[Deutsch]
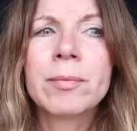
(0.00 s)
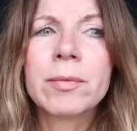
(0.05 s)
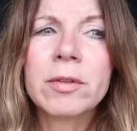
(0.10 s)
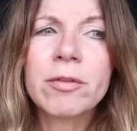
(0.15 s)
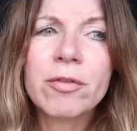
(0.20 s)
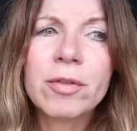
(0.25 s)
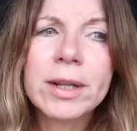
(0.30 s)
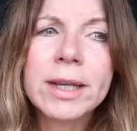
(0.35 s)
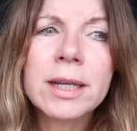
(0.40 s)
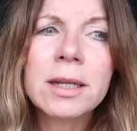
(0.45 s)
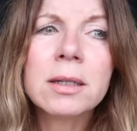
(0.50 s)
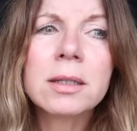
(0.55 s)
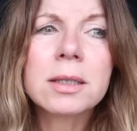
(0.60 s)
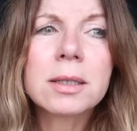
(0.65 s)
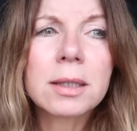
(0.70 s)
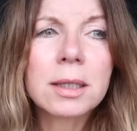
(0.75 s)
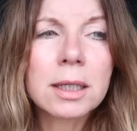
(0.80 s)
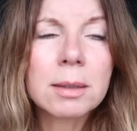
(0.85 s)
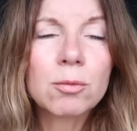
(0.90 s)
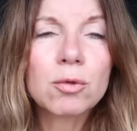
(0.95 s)
Ein
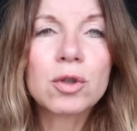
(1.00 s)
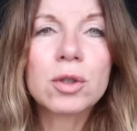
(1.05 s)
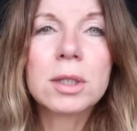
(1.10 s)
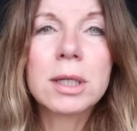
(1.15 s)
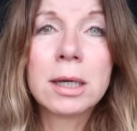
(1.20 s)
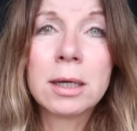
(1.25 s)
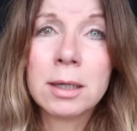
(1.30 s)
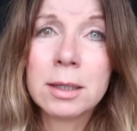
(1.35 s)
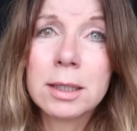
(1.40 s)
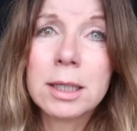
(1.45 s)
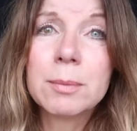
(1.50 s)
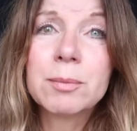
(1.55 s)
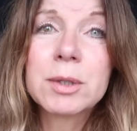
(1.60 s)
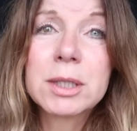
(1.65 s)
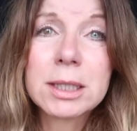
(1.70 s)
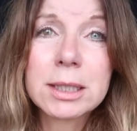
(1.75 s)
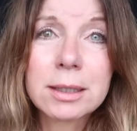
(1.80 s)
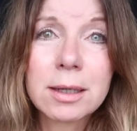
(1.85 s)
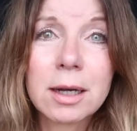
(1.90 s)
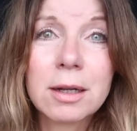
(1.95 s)
pflegendes Creme Rouge, ich, ich habe
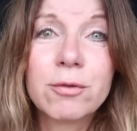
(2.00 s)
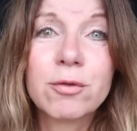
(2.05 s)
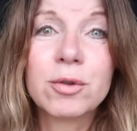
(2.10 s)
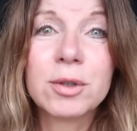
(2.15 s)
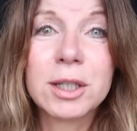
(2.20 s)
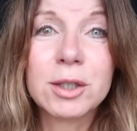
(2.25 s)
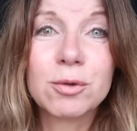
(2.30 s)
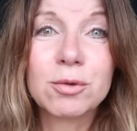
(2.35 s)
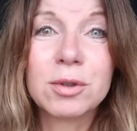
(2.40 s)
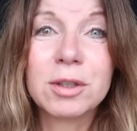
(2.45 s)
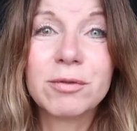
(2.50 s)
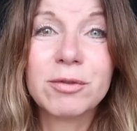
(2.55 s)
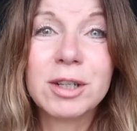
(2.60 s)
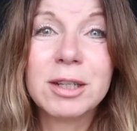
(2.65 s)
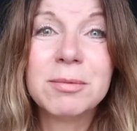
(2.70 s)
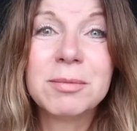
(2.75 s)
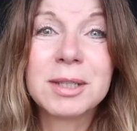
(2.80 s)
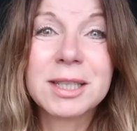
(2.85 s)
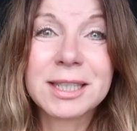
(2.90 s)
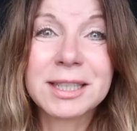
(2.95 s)
das ja gerade von der Judith
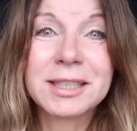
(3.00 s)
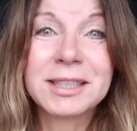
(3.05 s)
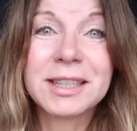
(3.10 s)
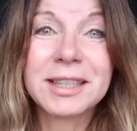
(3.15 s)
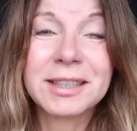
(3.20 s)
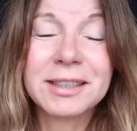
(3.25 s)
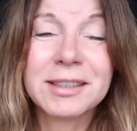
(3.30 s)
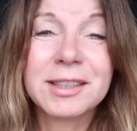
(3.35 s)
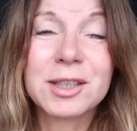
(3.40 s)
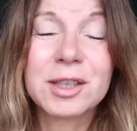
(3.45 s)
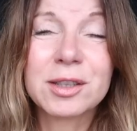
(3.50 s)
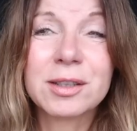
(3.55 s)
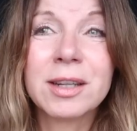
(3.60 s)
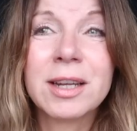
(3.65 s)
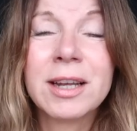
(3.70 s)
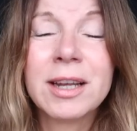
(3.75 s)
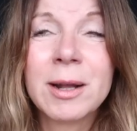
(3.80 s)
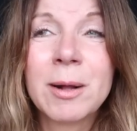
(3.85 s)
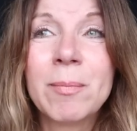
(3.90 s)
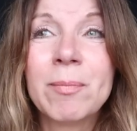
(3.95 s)
Wilhelm jetzt entdeckt, dieses
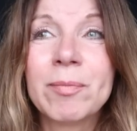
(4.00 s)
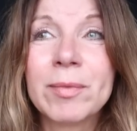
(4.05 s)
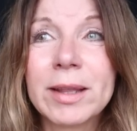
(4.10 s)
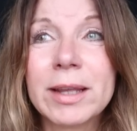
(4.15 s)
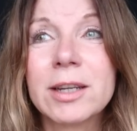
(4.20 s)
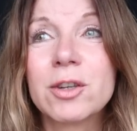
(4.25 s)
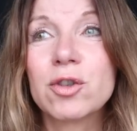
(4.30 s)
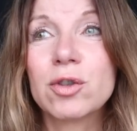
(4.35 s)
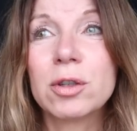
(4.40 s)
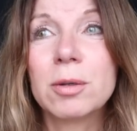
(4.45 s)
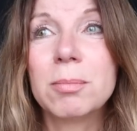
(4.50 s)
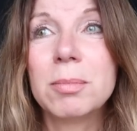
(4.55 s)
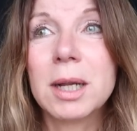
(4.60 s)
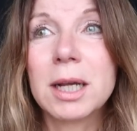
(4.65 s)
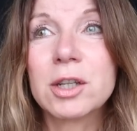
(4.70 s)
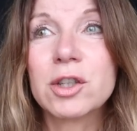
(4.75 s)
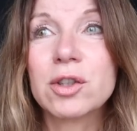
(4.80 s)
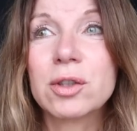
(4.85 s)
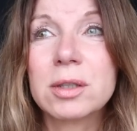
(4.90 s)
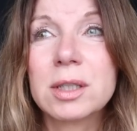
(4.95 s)
Natural
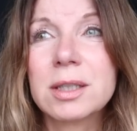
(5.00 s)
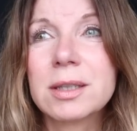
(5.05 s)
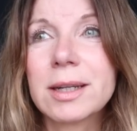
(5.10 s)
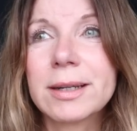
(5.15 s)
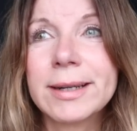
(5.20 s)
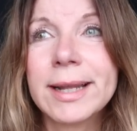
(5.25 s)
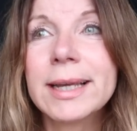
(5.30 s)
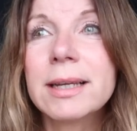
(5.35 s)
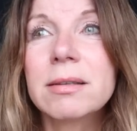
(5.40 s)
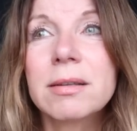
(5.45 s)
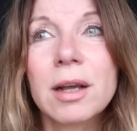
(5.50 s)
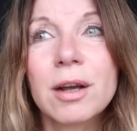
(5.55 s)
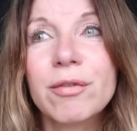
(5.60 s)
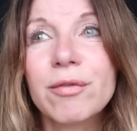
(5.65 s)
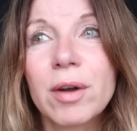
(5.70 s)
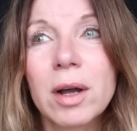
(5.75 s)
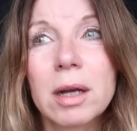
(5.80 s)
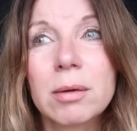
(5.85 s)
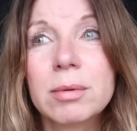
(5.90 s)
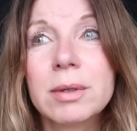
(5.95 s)
Blush in dieser
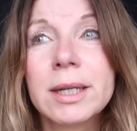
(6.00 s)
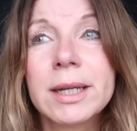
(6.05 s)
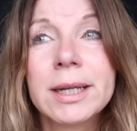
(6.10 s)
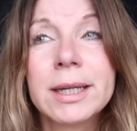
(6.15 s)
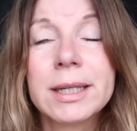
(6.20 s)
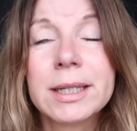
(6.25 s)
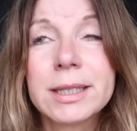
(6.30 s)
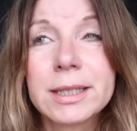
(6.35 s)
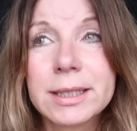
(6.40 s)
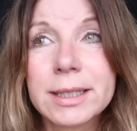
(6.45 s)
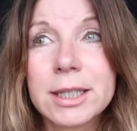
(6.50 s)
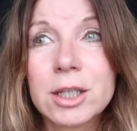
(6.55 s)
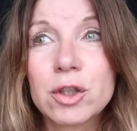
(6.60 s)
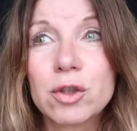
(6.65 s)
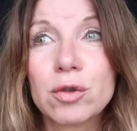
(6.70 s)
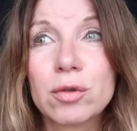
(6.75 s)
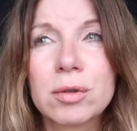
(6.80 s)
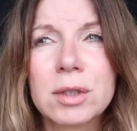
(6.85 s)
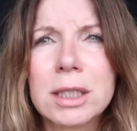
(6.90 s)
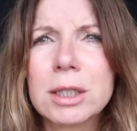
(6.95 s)
Nektarfarbe. Sehr
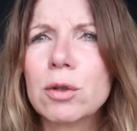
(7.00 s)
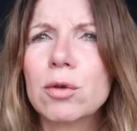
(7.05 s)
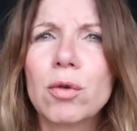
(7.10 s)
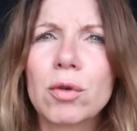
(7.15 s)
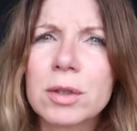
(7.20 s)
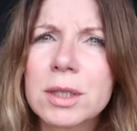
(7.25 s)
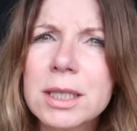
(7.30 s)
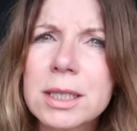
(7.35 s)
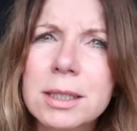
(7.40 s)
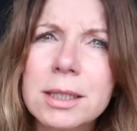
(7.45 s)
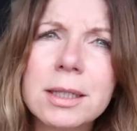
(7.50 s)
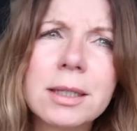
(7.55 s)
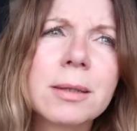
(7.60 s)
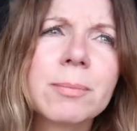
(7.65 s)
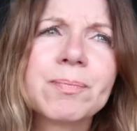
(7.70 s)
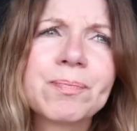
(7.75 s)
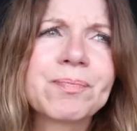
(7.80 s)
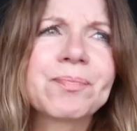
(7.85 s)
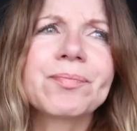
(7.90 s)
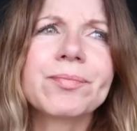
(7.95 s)
schön. Die hat auch noch einen Stick.